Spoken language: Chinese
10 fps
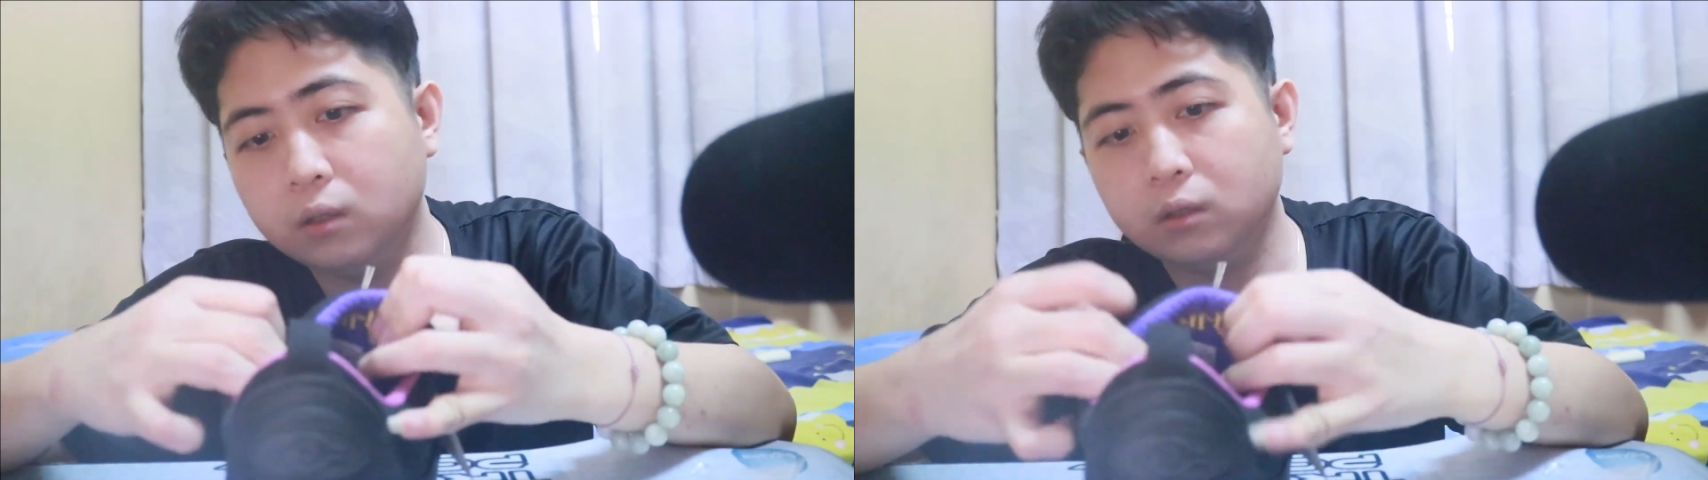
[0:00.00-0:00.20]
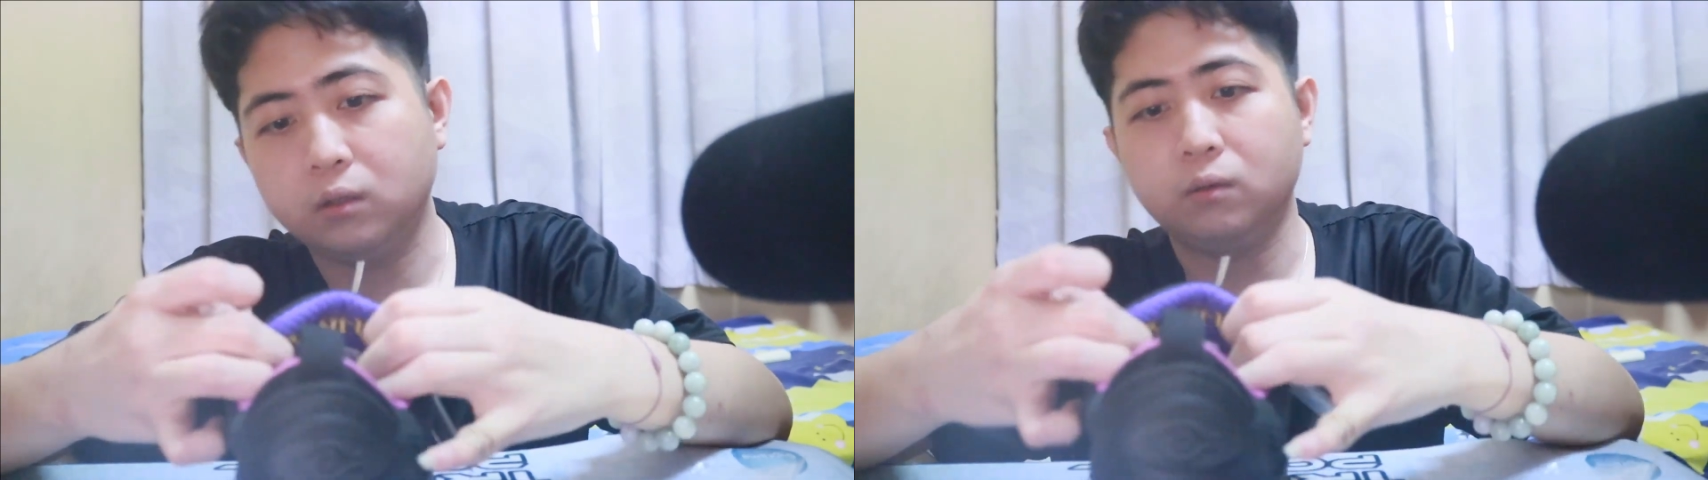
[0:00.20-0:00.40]

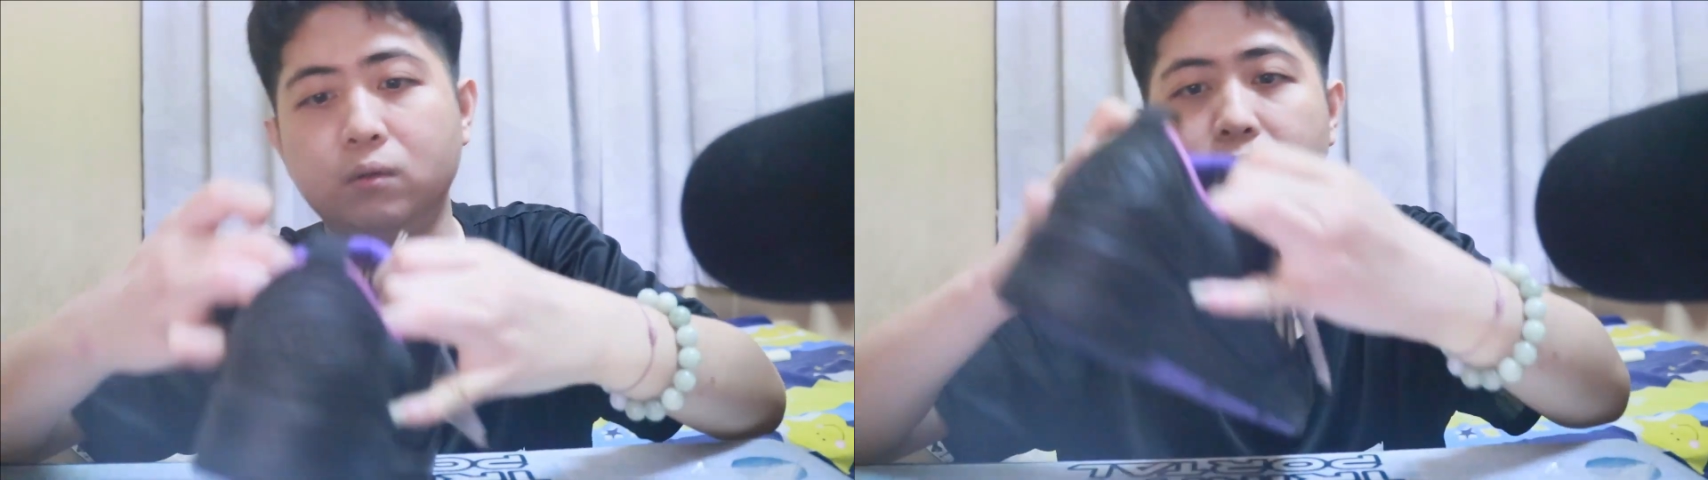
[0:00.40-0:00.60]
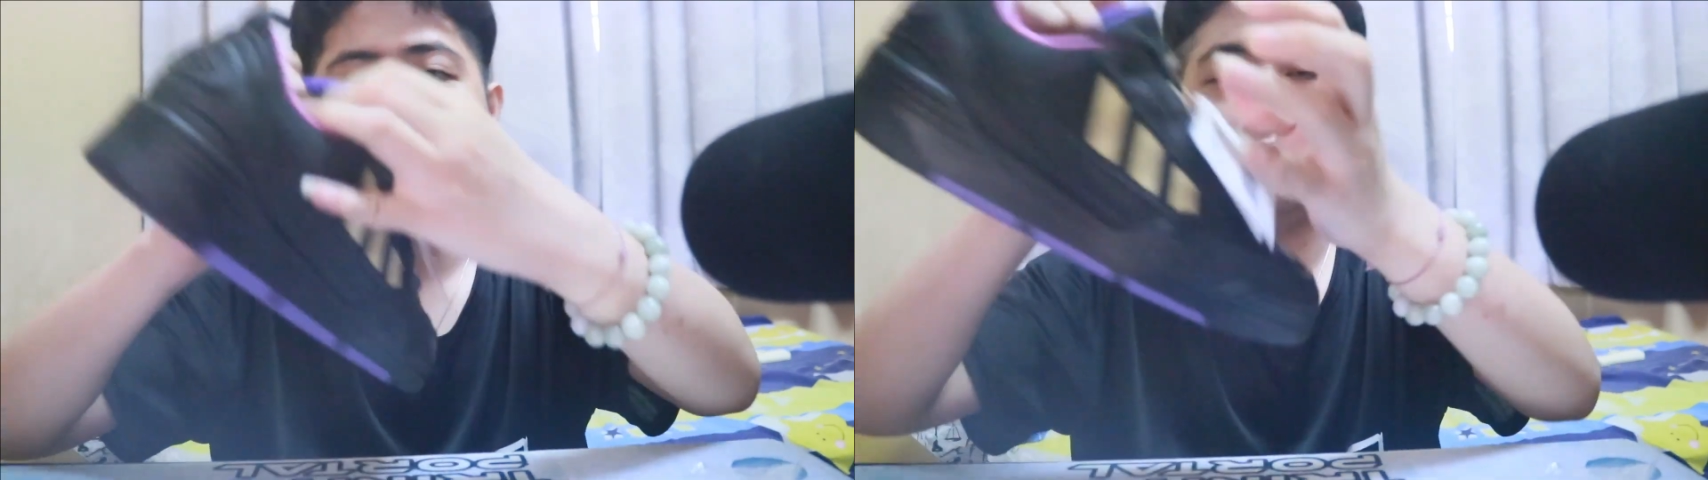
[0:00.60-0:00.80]

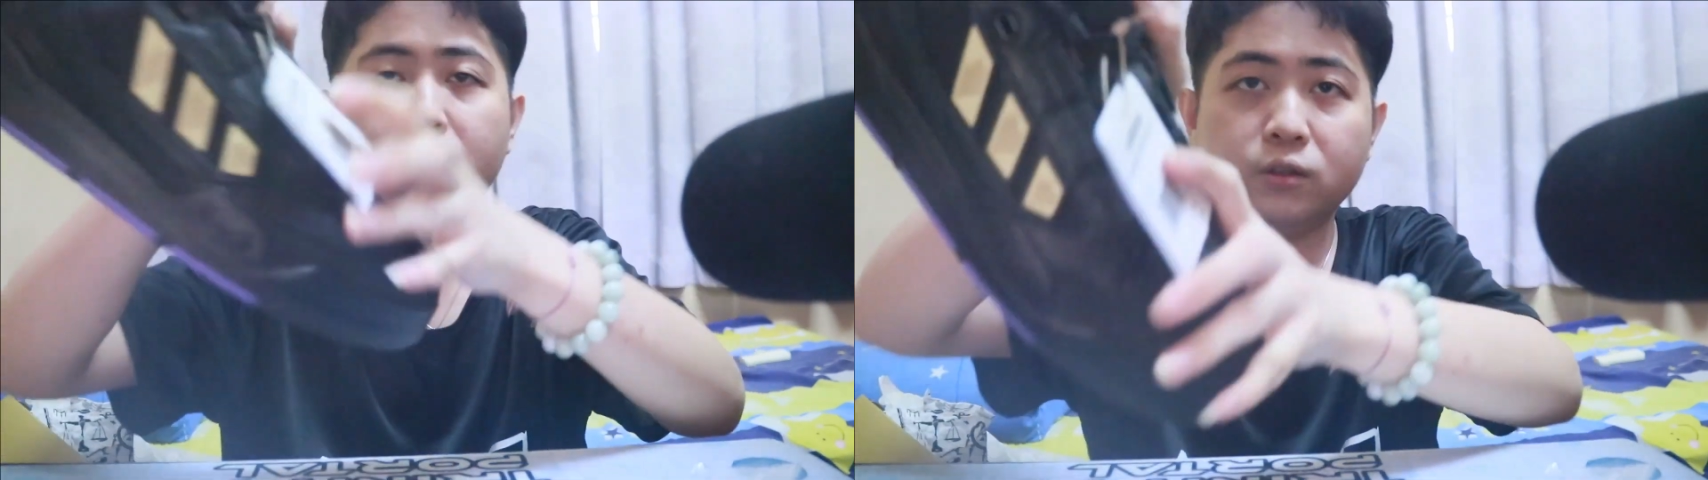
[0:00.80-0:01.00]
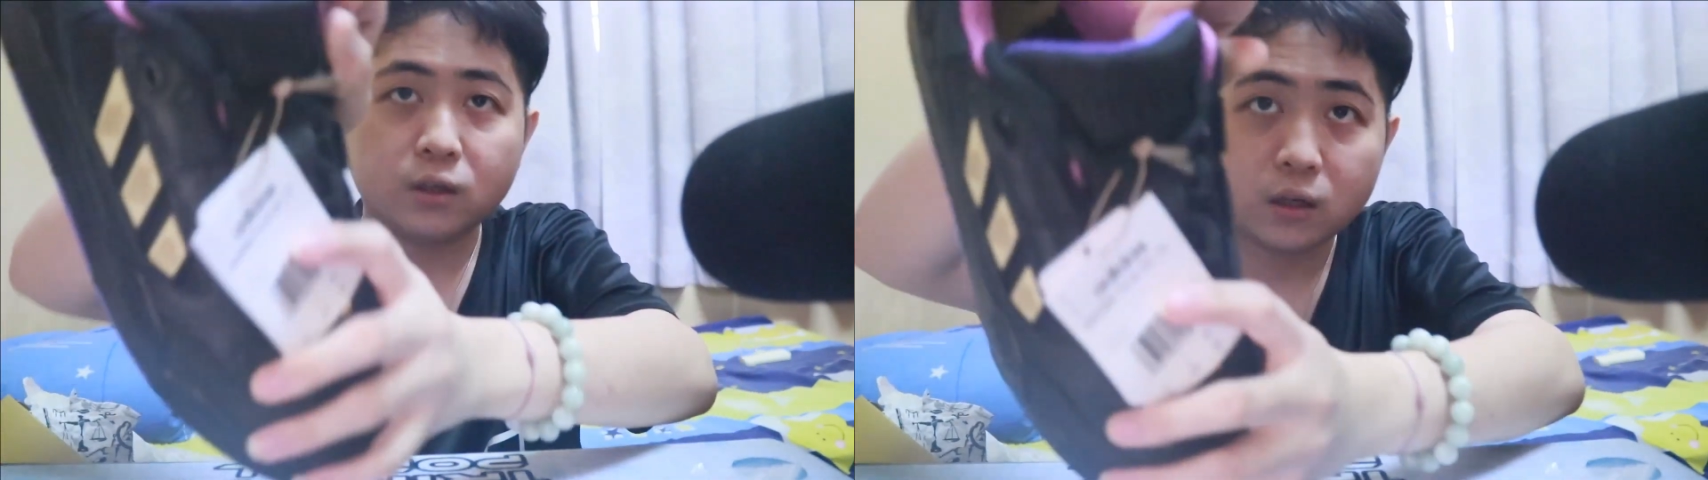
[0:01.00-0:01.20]
哦，然后
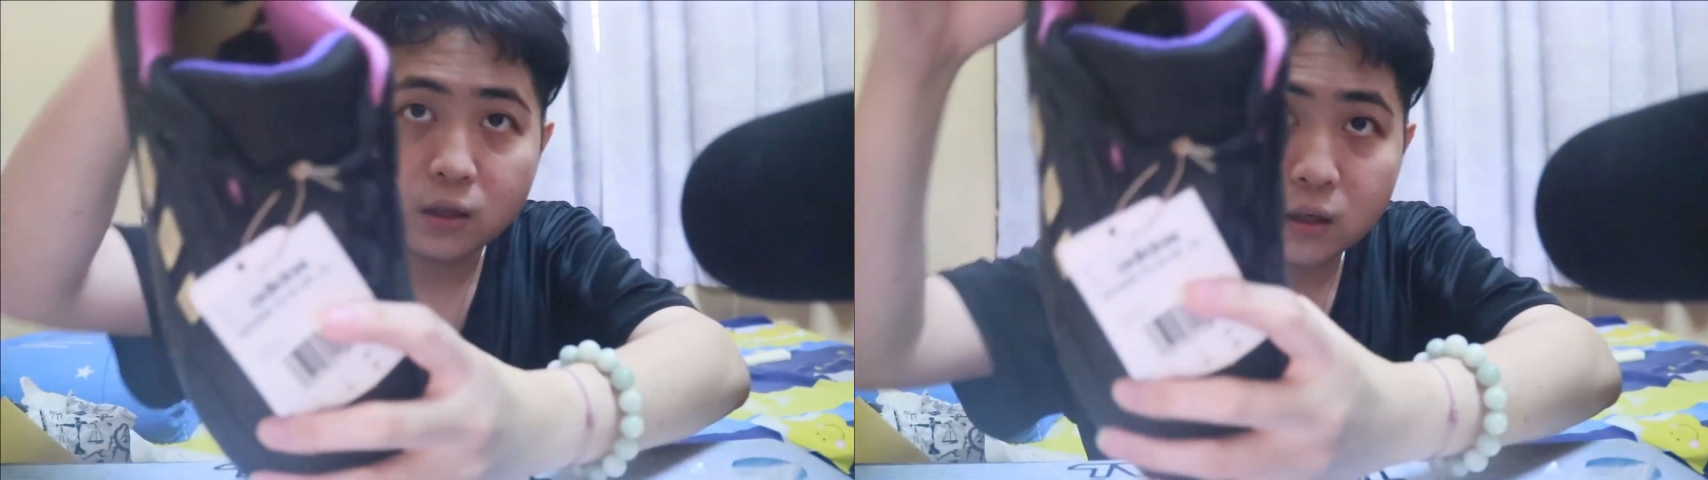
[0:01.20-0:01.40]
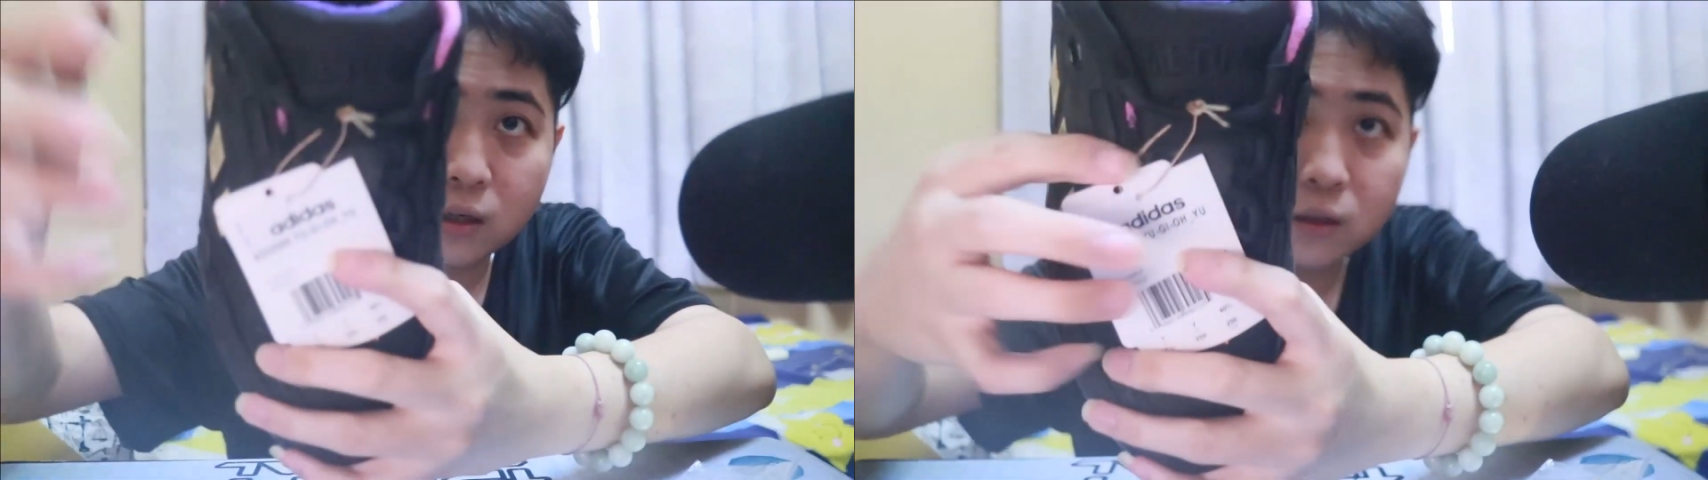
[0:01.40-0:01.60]
你去看看他